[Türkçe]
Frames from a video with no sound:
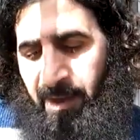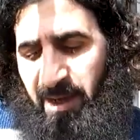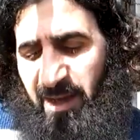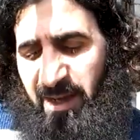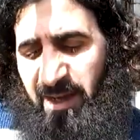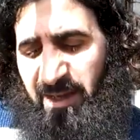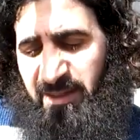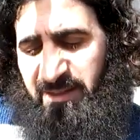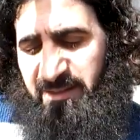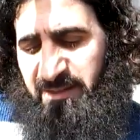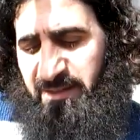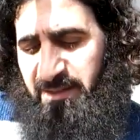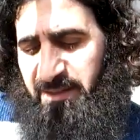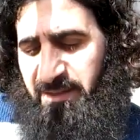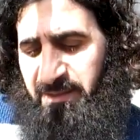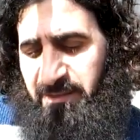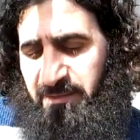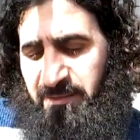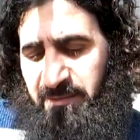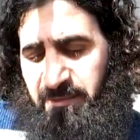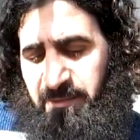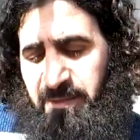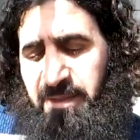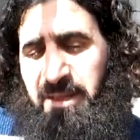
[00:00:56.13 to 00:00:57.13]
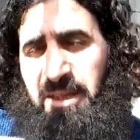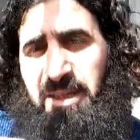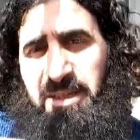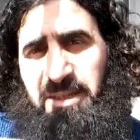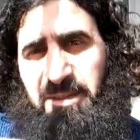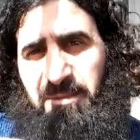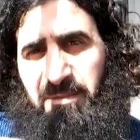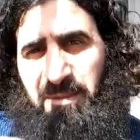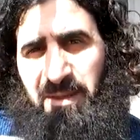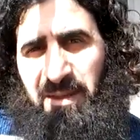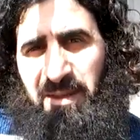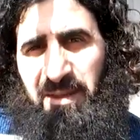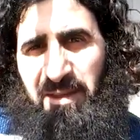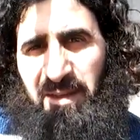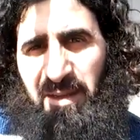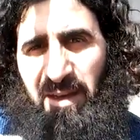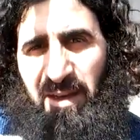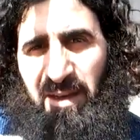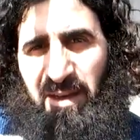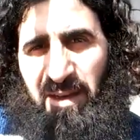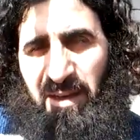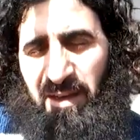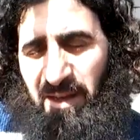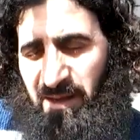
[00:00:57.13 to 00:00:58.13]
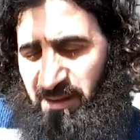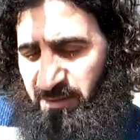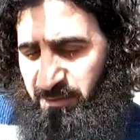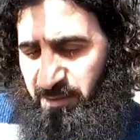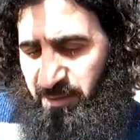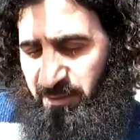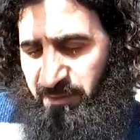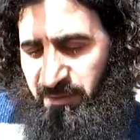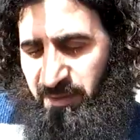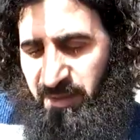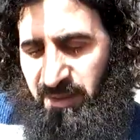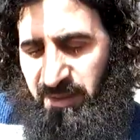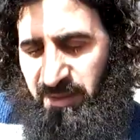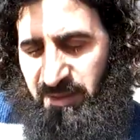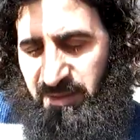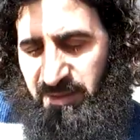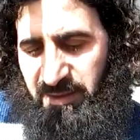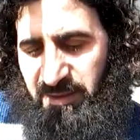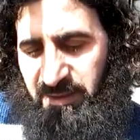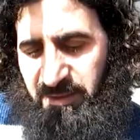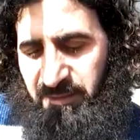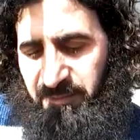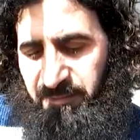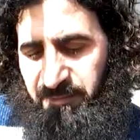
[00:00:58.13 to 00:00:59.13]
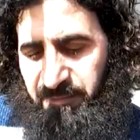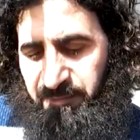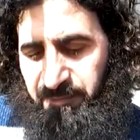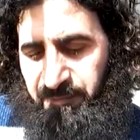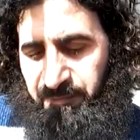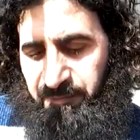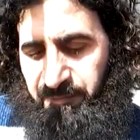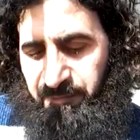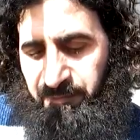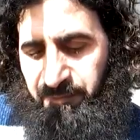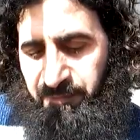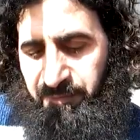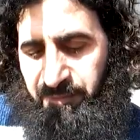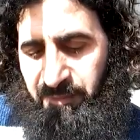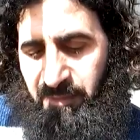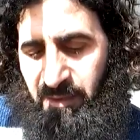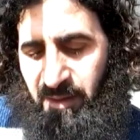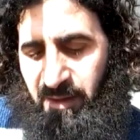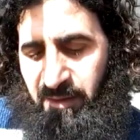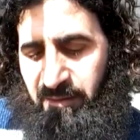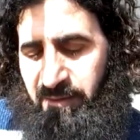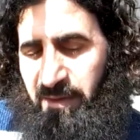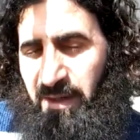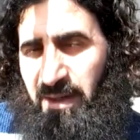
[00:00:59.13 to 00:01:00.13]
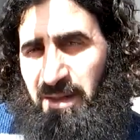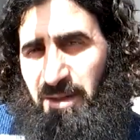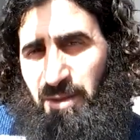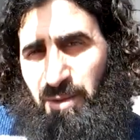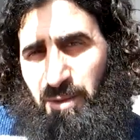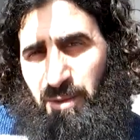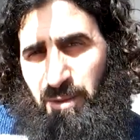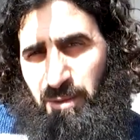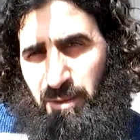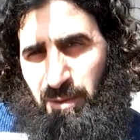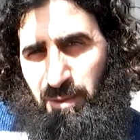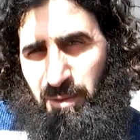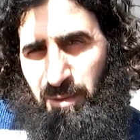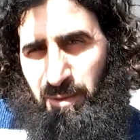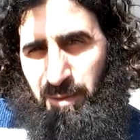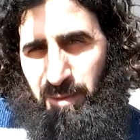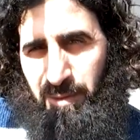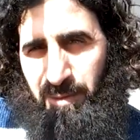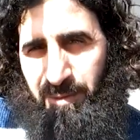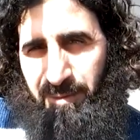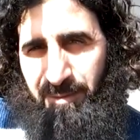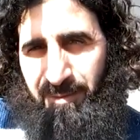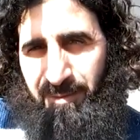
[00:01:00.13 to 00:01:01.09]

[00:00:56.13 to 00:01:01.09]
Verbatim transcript: hayatının bir geçimliği, az bir faydası ve süsüdür.